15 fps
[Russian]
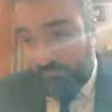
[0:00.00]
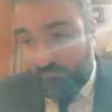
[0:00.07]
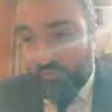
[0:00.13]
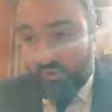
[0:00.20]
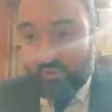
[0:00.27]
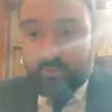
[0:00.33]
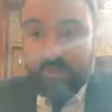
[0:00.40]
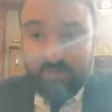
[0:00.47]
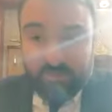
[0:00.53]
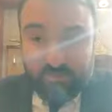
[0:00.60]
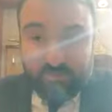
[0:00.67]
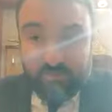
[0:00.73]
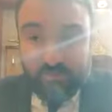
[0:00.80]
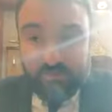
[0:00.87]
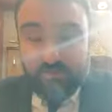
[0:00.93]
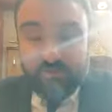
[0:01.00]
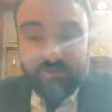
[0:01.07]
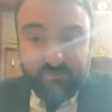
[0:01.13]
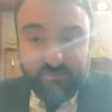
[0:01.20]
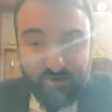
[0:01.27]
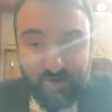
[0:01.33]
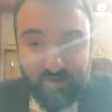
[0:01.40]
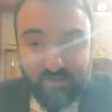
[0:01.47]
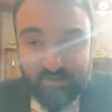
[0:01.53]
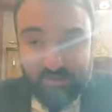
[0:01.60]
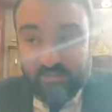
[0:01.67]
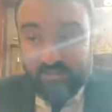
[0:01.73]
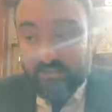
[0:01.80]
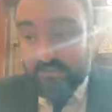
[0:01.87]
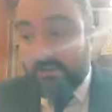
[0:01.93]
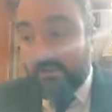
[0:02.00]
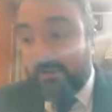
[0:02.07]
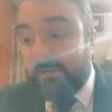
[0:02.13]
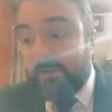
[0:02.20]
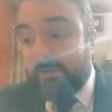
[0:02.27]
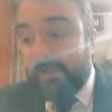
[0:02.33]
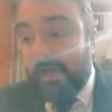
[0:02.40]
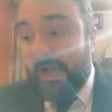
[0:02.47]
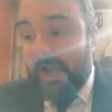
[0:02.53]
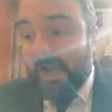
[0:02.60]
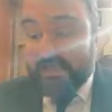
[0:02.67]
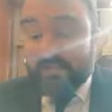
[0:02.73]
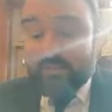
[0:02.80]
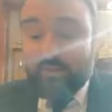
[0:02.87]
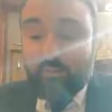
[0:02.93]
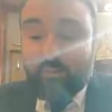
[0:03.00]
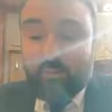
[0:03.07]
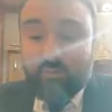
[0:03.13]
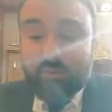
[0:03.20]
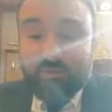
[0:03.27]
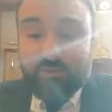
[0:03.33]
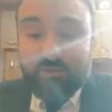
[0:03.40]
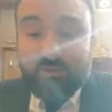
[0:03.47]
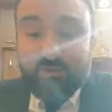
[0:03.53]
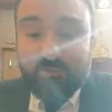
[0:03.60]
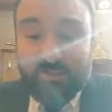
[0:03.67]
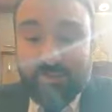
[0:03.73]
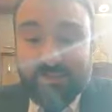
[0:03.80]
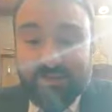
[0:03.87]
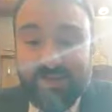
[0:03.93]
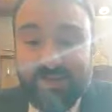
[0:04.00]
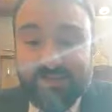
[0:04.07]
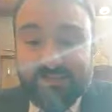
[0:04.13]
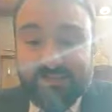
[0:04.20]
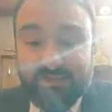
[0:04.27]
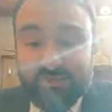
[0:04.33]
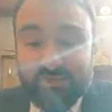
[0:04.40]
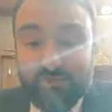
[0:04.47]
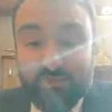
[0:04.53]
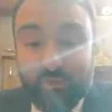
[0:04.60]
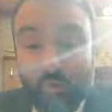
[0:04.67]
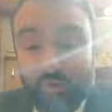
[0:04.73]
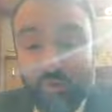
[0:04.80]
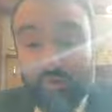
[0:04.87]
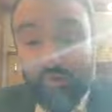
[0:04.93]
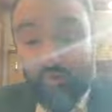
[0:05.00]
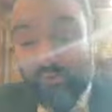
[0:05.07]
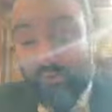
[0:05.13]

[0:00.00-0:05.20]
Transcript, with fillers: Может быть, один из десяти, два из десяти. А если он будет полагаться на свою логику